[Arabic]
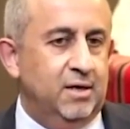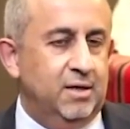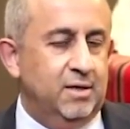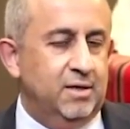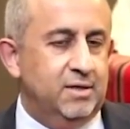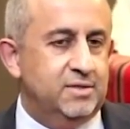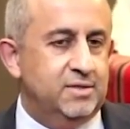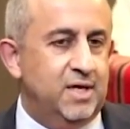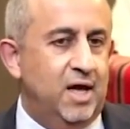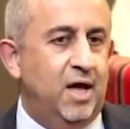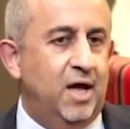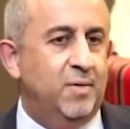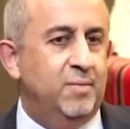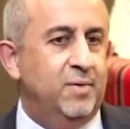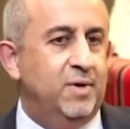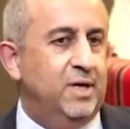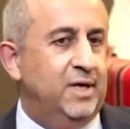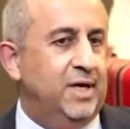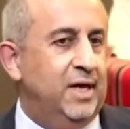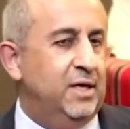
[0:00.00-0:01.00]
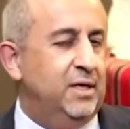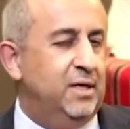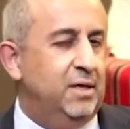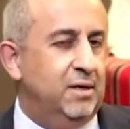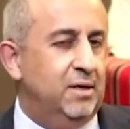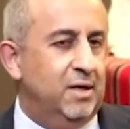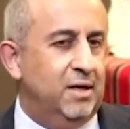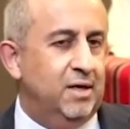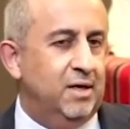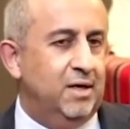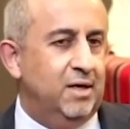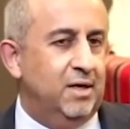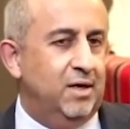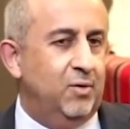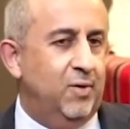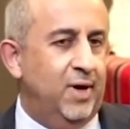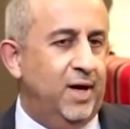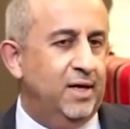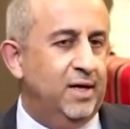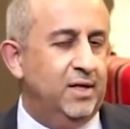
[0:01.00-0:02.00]
صعب يعني
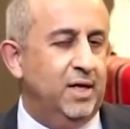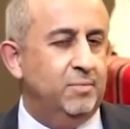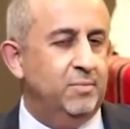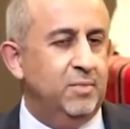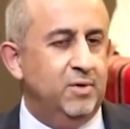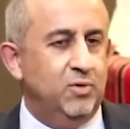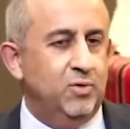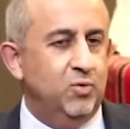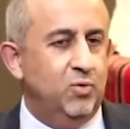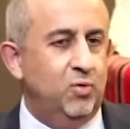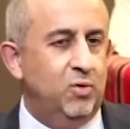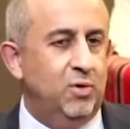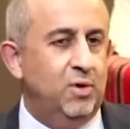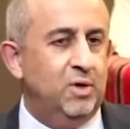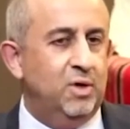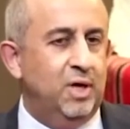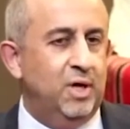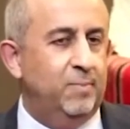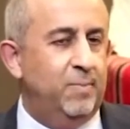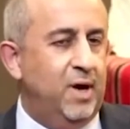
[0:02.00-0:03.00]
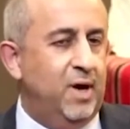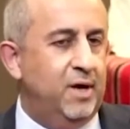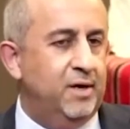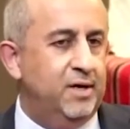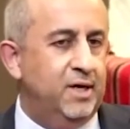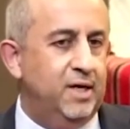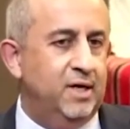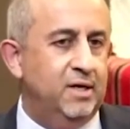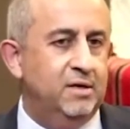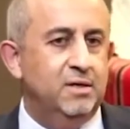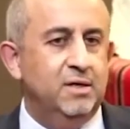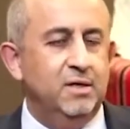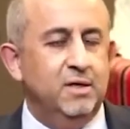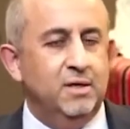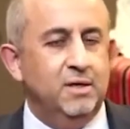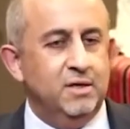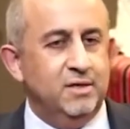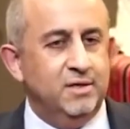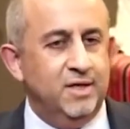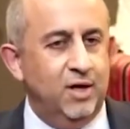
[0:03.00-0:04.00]
الواحد لما يقول البحرين
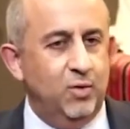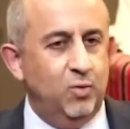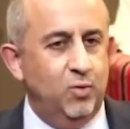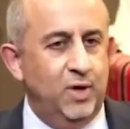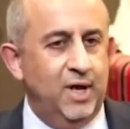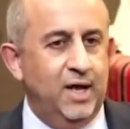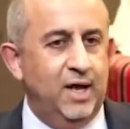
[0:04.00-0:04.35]
دولة